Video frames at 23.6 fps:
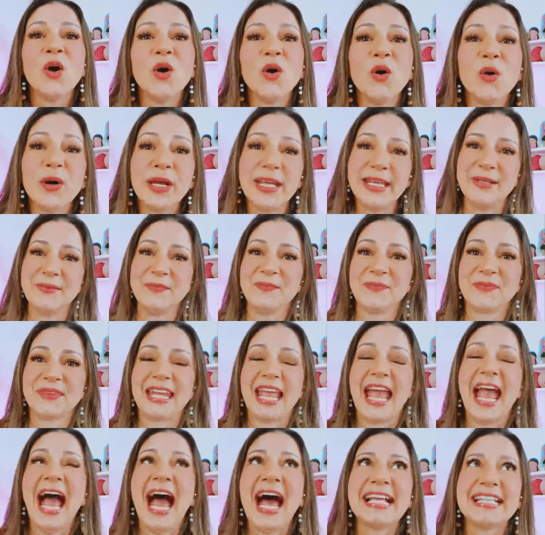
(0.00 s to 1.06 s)
Oi,
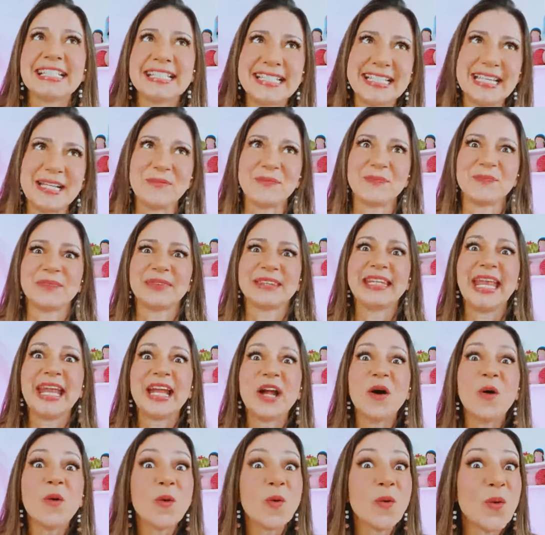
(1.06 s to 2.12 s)
assim, tem
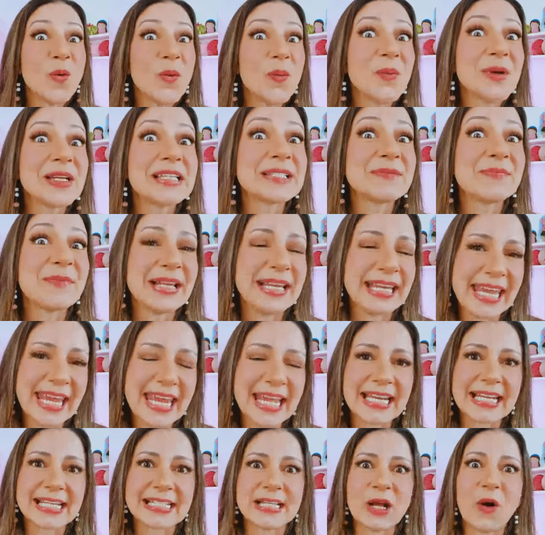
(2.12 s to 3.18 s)
algumas
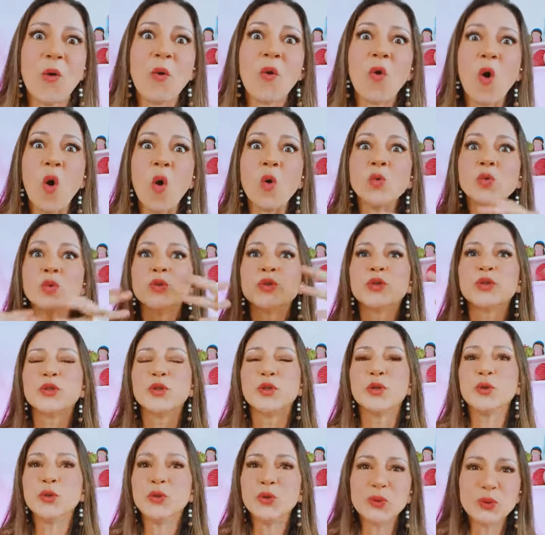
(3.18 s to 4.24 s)
maneiras, é um
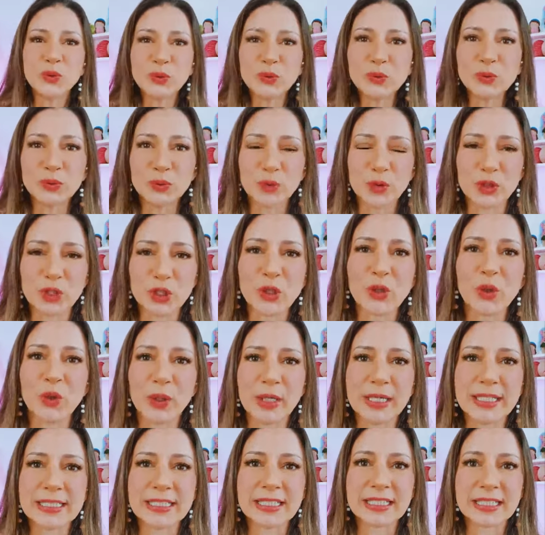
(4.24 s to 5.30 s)
conjunto de
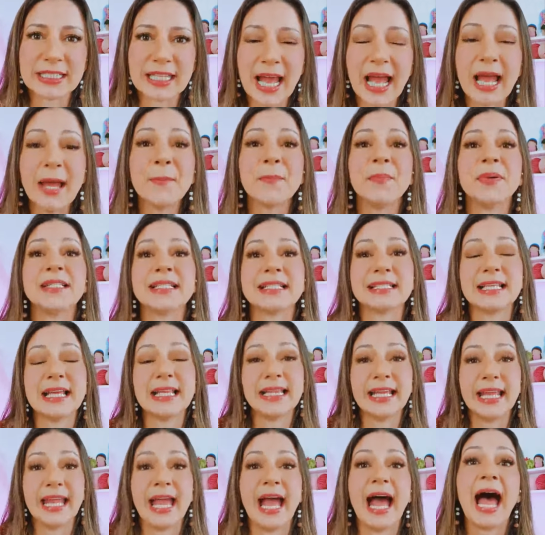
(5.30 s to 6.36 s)
coisas, tá? Precisa
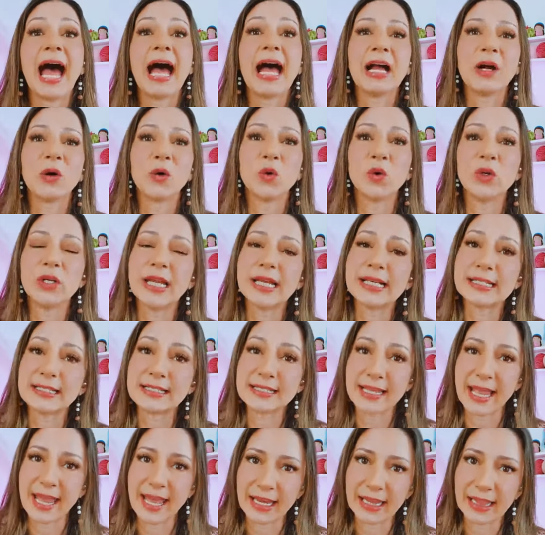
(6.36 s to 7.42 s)
ter a agulha
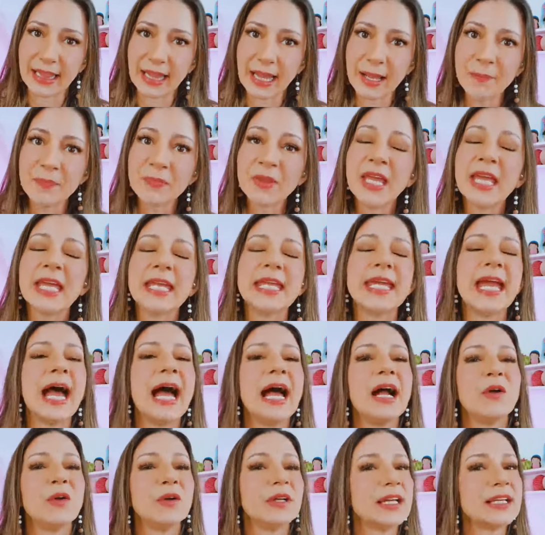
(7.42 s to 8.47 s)
certa e a
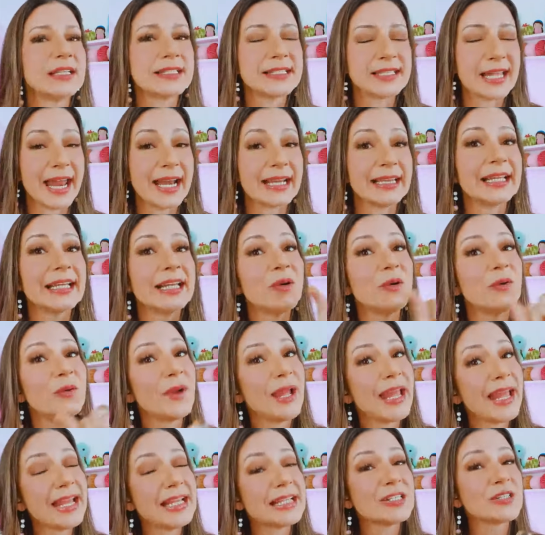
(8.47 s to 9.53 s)
agulha certa não
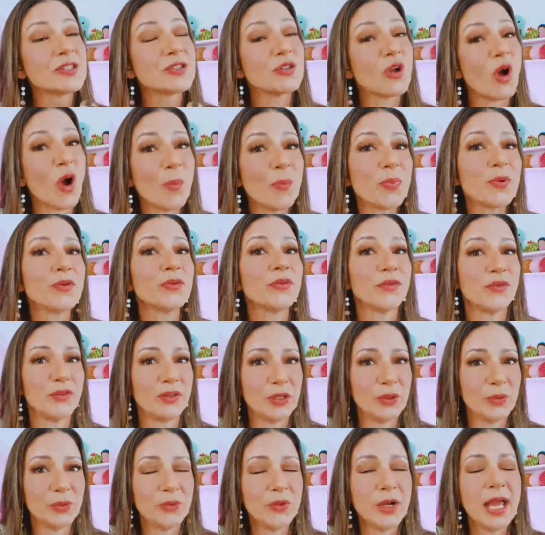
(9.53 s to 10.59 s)
é só pro
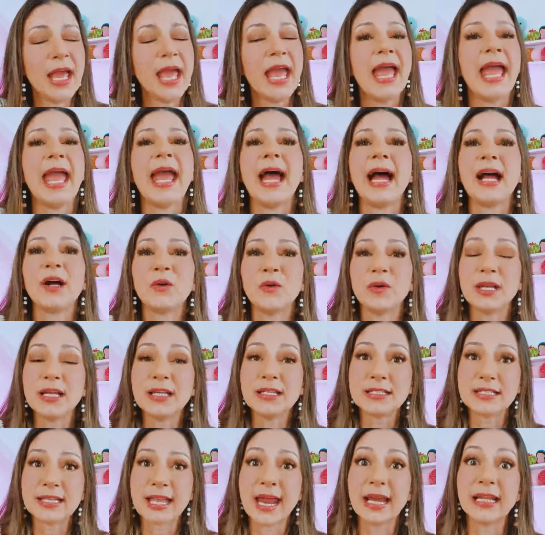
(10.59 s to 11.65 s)
fio, é a agulha
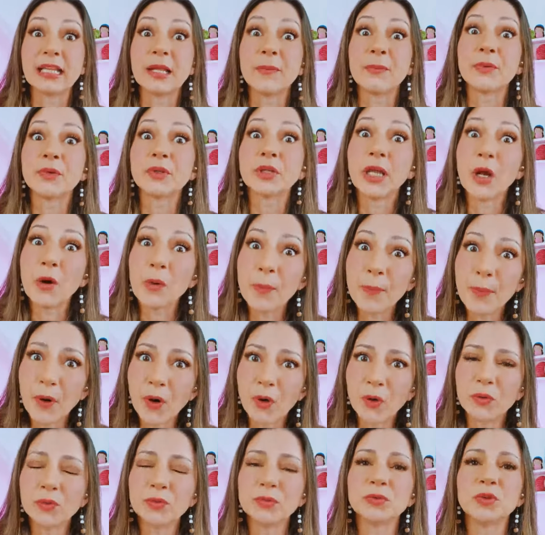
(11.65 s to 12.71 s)
certa pro teu
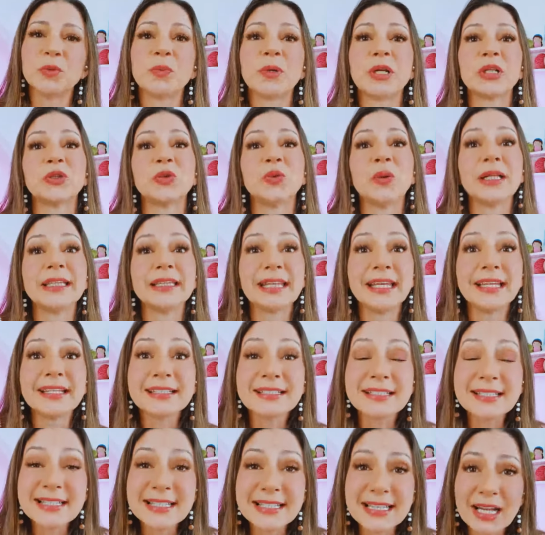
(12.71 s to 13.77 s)
ponto, pra tua
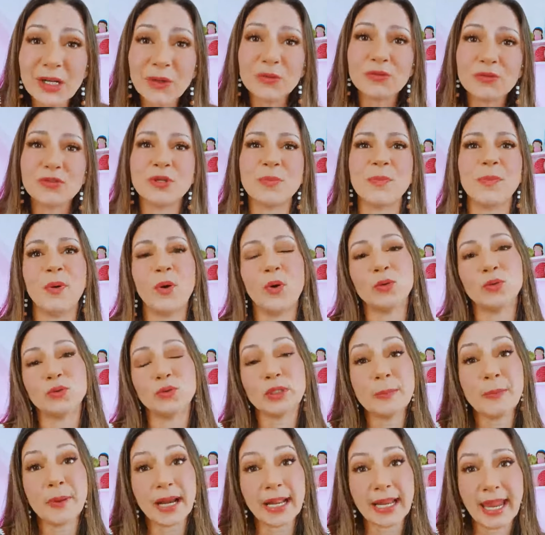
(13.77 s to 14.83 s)
tensão de ponto
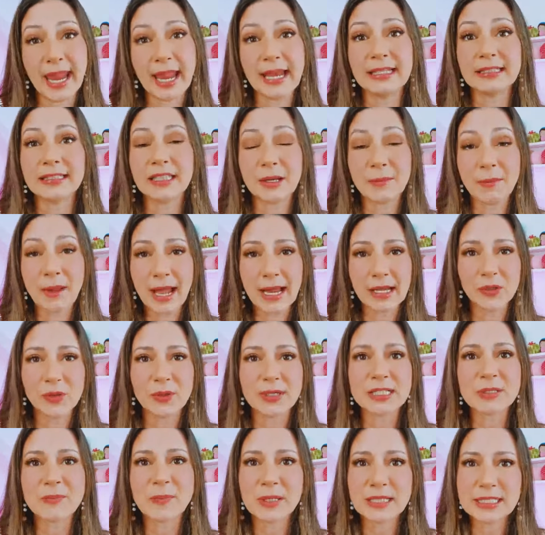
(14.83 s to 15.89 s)
e para aquele trabalho
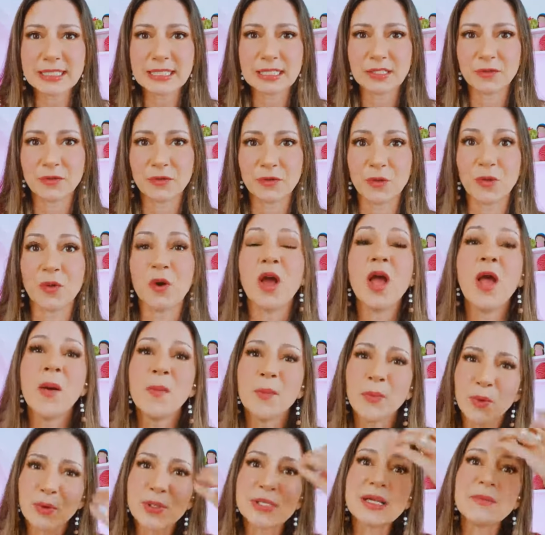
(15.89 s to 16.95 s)
específico.
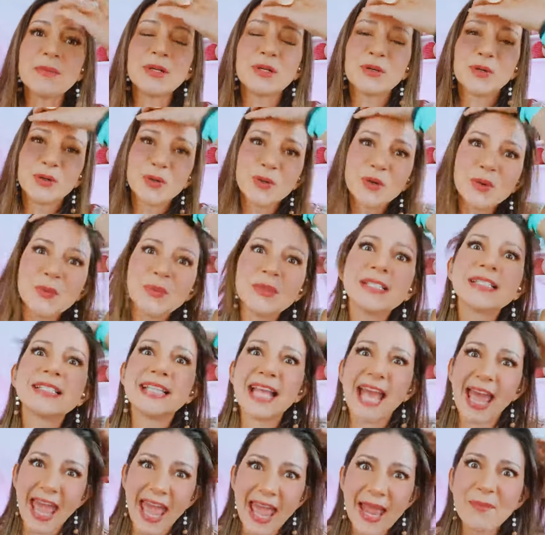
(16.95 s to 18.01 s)
Para os amigurumis
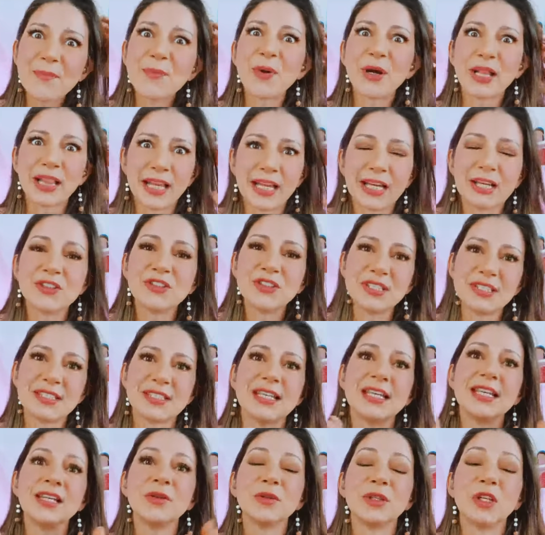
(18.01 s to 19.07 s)
é importante
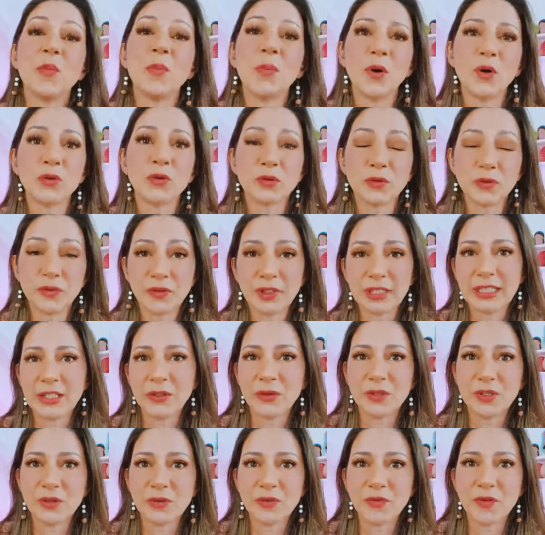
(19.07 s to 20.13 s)
sim que o teu ponto fique
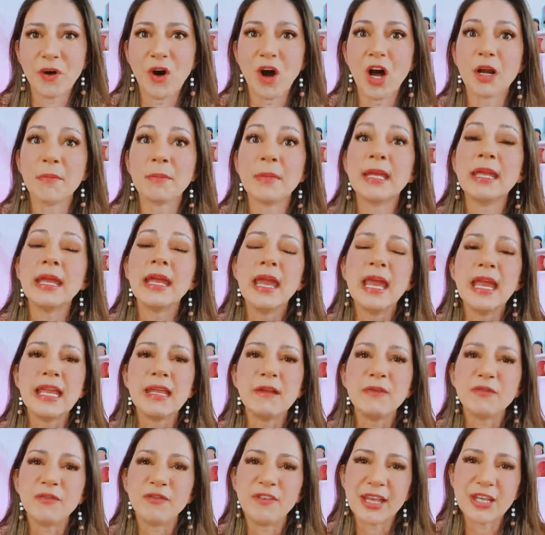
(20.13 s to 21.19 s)
uniforme
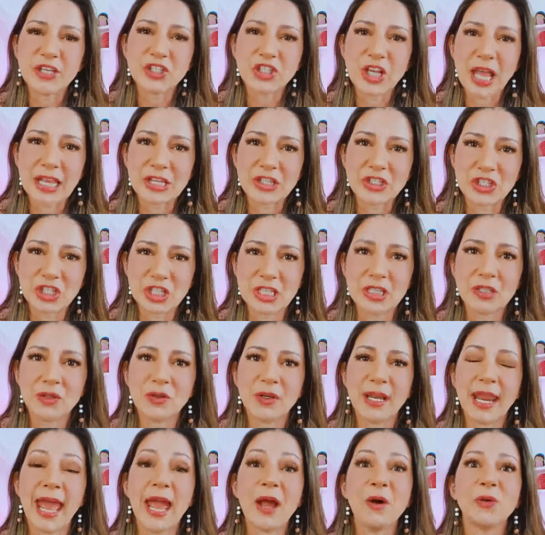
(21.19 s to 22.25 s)
e fechadinho,
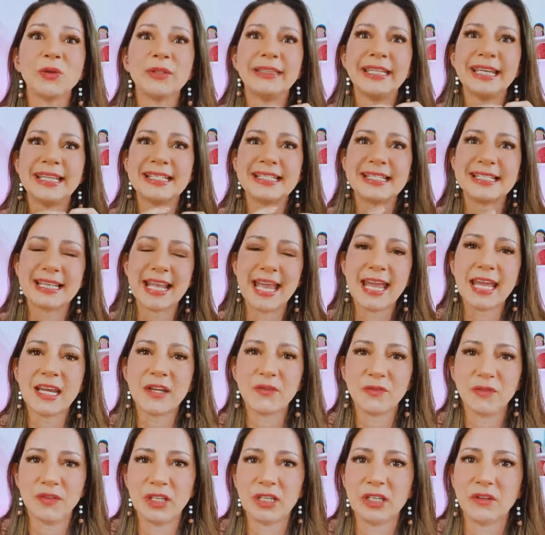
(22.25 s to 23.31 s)
né? O tecer
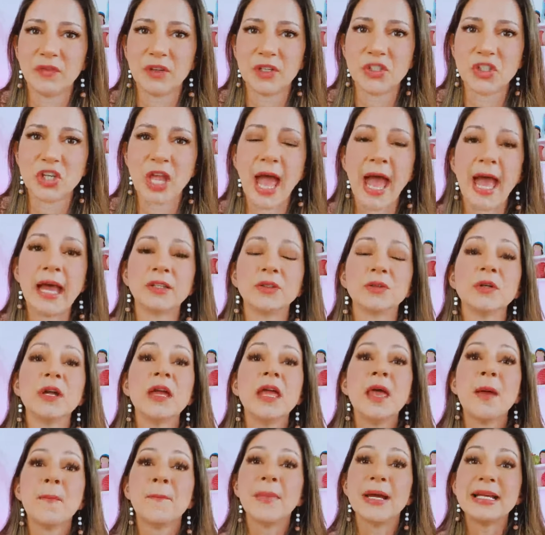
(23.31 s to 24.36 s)
fique fechado,
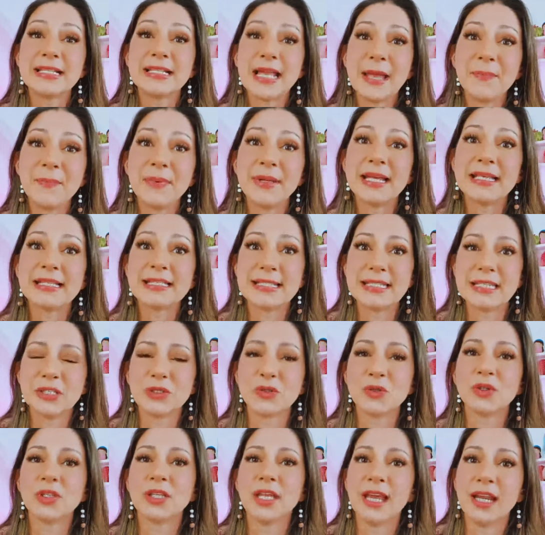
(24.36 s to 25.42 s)
mas é
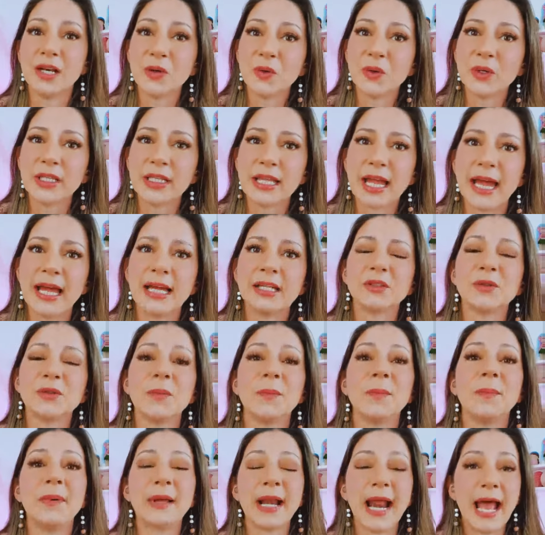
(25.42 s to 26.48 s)
preciso ter cuidado
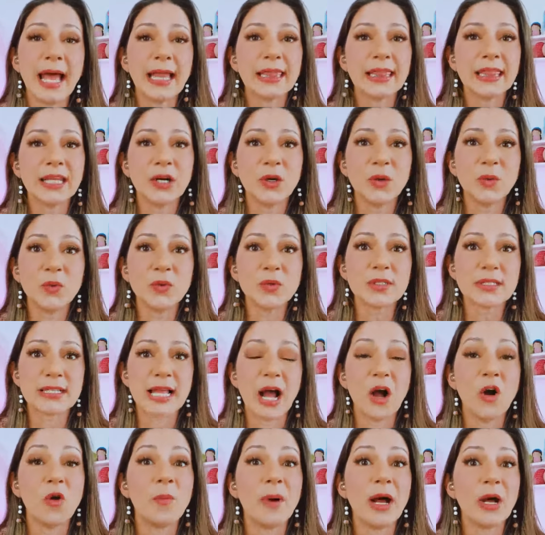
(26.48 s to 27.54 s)
para não
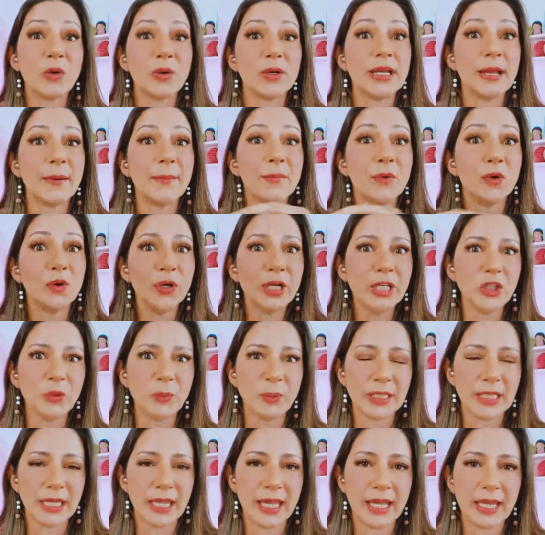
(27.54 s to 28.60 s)
usar uma agulha muito
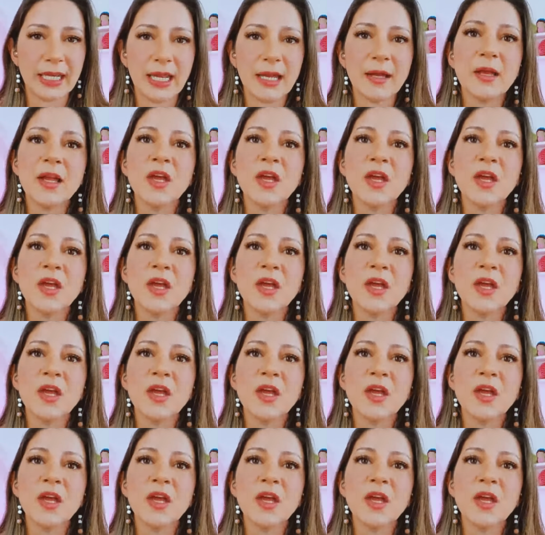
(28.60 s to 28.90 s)
pequena,